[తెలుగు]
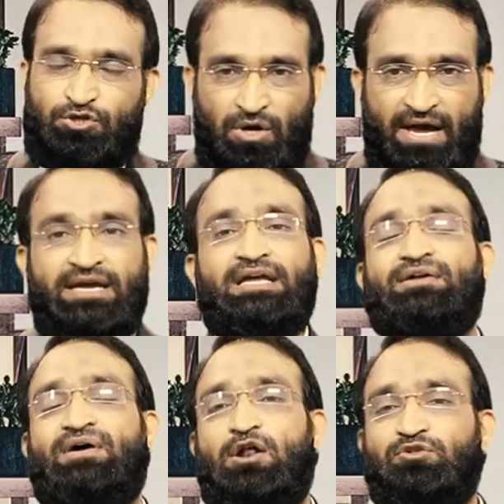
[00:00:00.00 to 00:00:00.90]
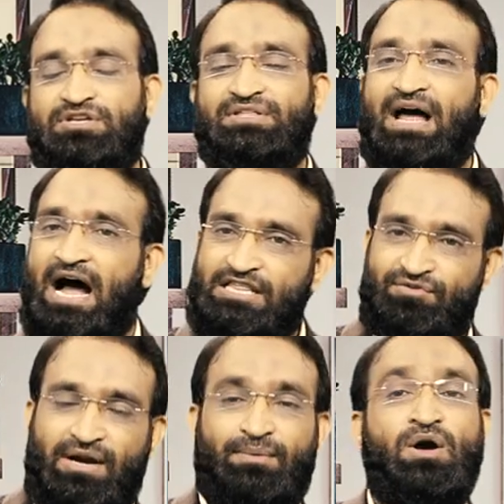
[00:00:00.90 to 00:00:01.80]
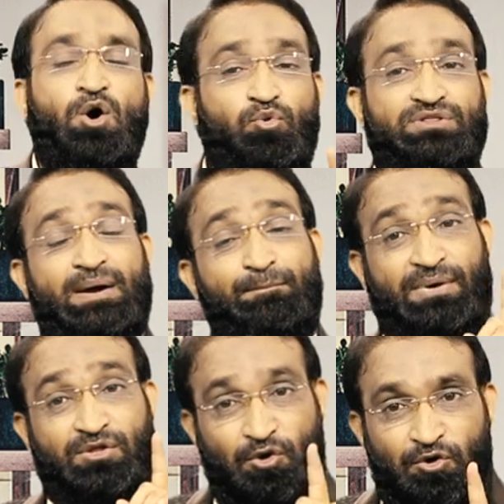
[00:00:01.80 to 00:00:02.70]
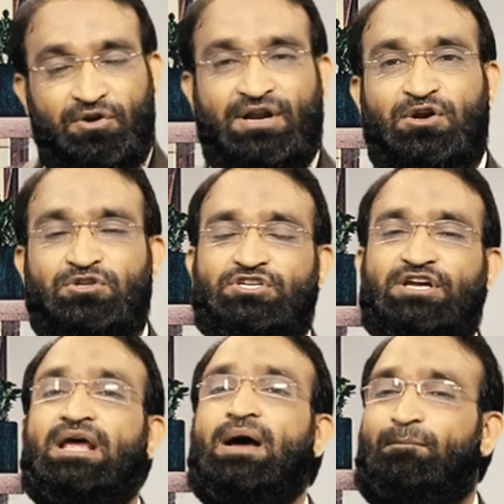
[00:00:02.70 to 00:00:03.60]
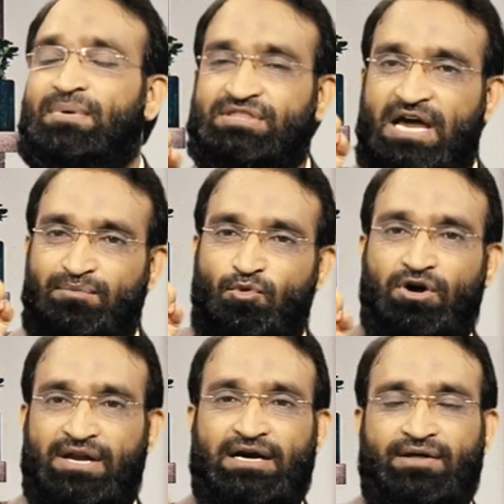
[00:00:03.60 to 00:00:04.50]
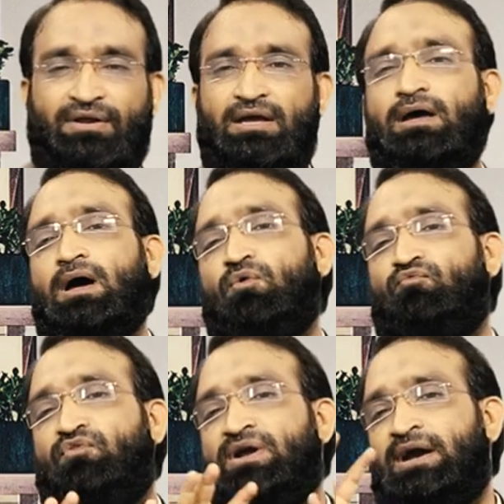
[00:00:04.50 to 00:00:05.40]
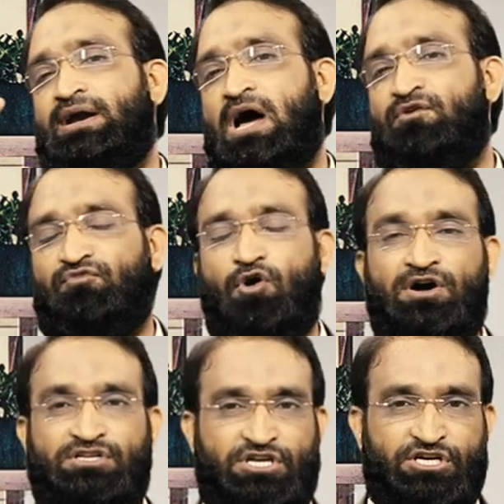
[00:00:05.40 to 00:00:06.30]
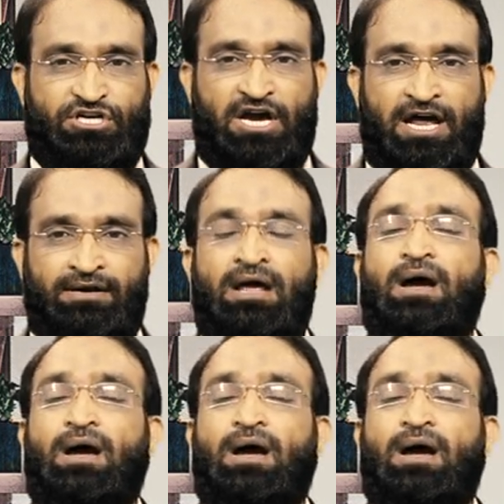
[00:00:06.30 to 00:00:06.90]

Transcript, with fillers: జూలై ఇరవై ఆరో తేదీన ఆదివారం ఉదయం పదకొండున్నర నుంచి మధ్యాహ్నం ఒకటి గంట వరకు వన్ అండ్ హాఫ్ అవర్ సెషన్